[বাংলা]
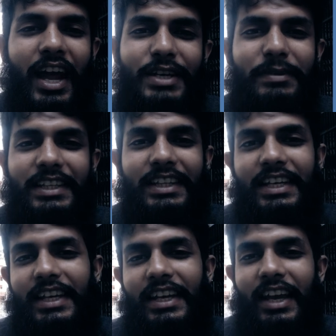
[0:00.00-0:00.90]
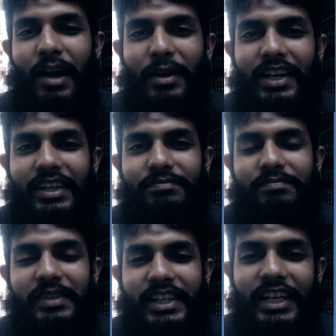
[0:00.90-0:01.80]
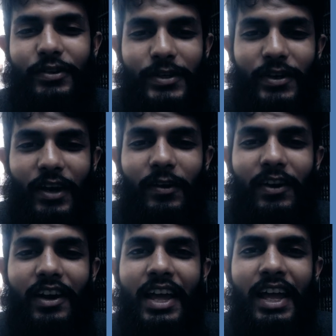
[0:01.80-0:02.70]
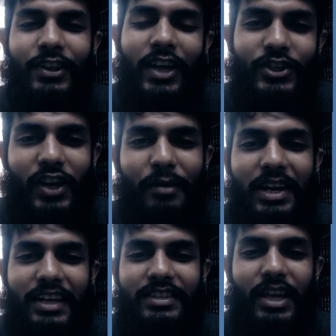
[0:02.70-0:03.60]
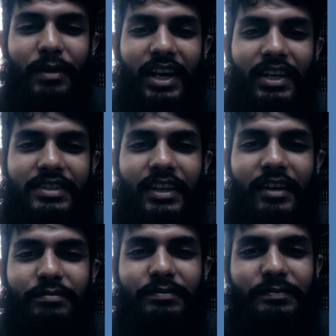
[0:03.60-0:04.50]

হাসপাতাল থেকে আমাকে ডেট ঘোষণা করলো কিন্তু আসলে আমি রাস্তায় মারা গেছিলাম